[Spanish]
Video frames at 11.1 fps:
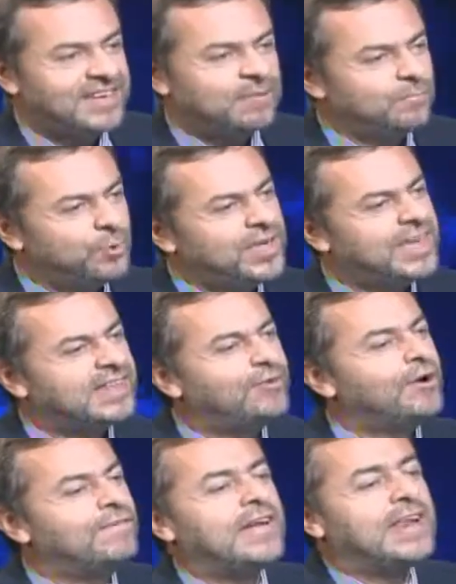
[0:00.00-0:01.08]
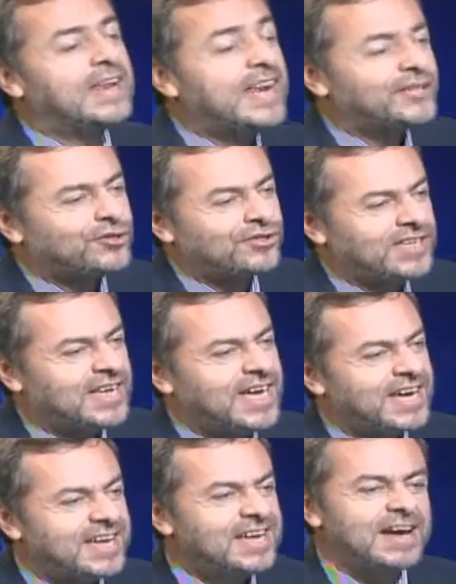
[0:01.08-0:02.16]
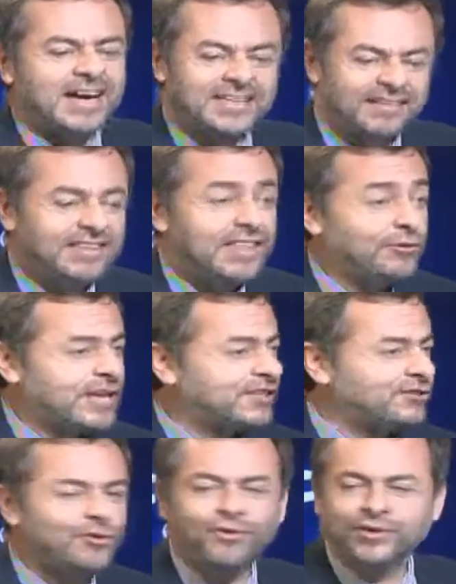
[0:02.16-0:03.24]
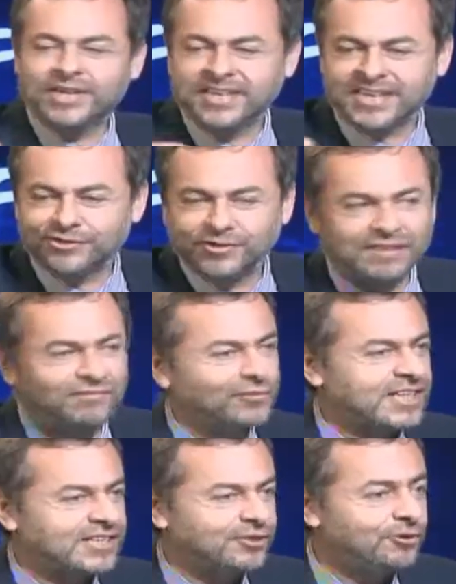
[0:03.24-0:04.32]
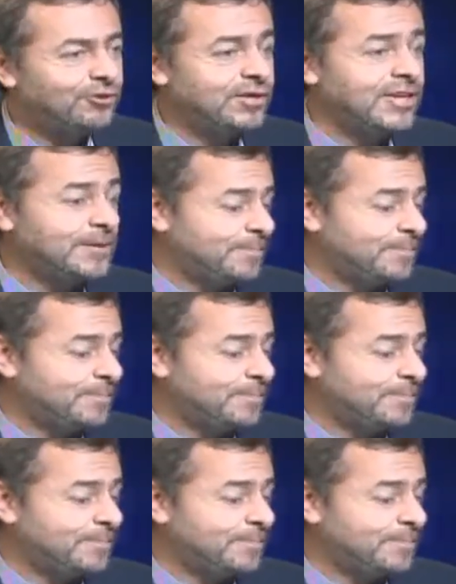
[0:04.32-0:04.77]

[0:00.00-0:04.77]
voy a devolverle a la sociedad a través de donaciones, creación de fundaciones,